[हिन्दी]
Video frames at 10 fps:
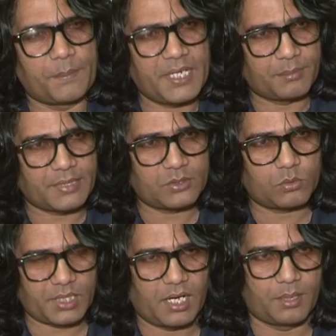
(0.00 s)
हम ही हम
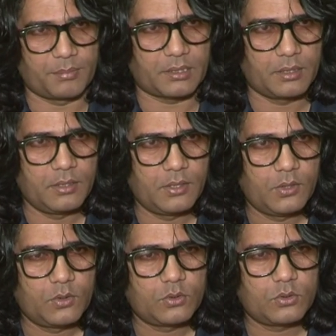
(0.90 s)
हैं तो क्या हम
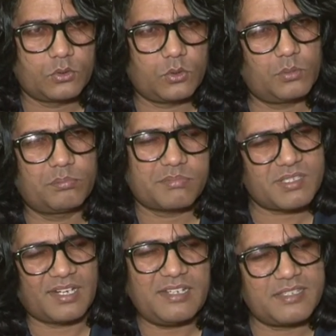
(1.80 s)
हैं तो
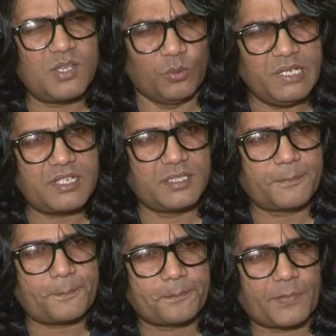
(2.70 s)
सारी चीज़ें होनी
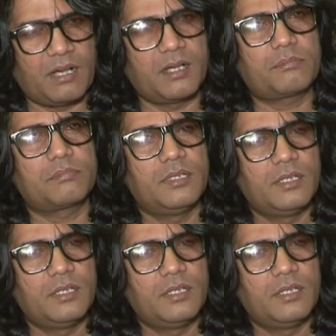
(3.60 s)
चाहिए अगर